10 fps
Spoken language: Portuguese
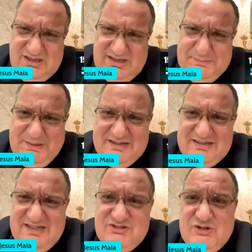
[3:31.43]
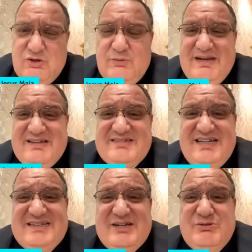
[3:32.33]
É impactante como elas
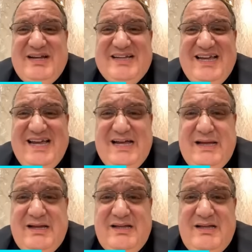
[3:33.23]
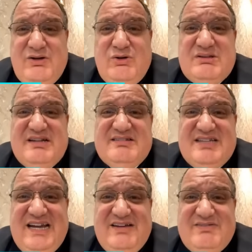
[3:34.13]
entram na guerra contra as
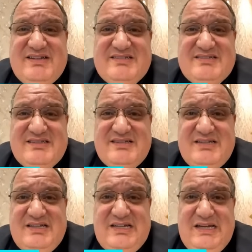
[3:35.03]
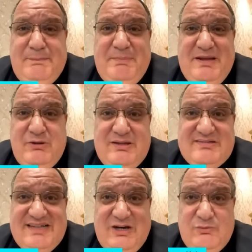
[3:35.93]
trevas e
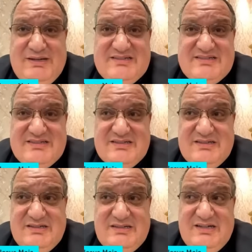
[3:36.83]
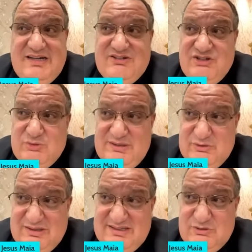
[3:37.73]
pelas almas,
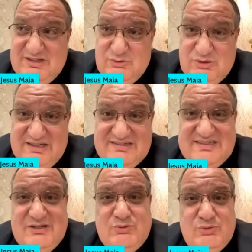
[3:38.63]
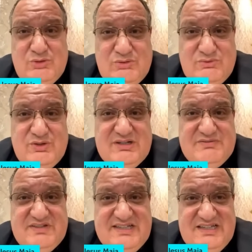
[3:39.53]
restituindo a Deus a adoração, o louvor,
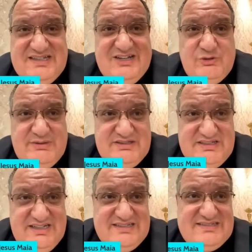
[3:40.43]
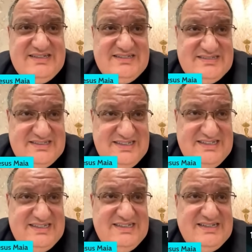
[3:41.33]
a fidelidade, a obediência que se
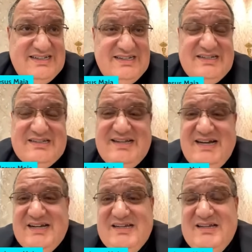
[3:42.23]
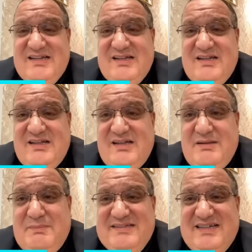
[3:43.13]
tem que dar
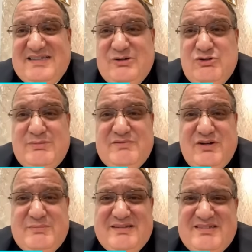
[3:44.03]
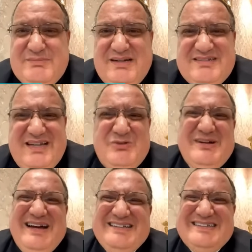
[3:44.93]
mas entram de uma forma assim, Marcelo,
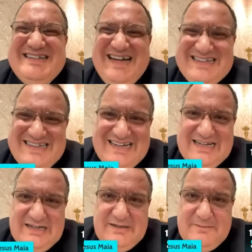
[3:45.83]
rasgada,